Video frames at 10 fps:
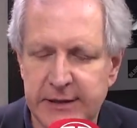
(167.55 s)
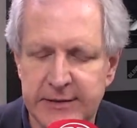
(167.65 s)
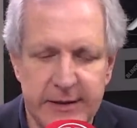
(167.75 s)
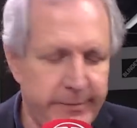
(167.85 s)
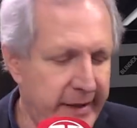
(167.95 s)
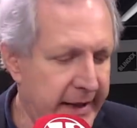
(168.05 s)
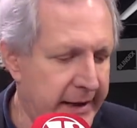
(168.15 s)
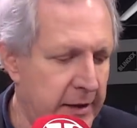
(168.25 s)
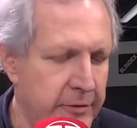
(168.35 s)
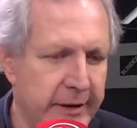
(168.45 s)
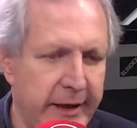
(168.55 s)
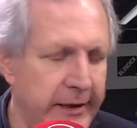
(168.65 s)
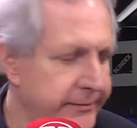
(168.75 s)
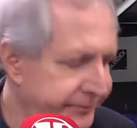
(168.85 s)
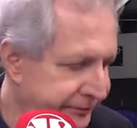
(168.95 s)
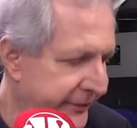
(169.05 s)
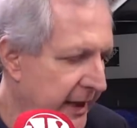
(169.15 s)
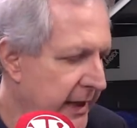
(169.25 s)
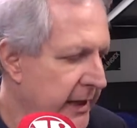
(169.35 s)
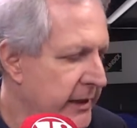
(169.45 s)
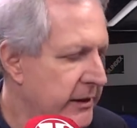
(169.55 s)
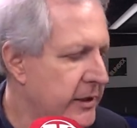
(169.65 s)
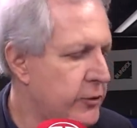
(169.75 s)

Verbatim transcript: Quer dizer, pega alguém que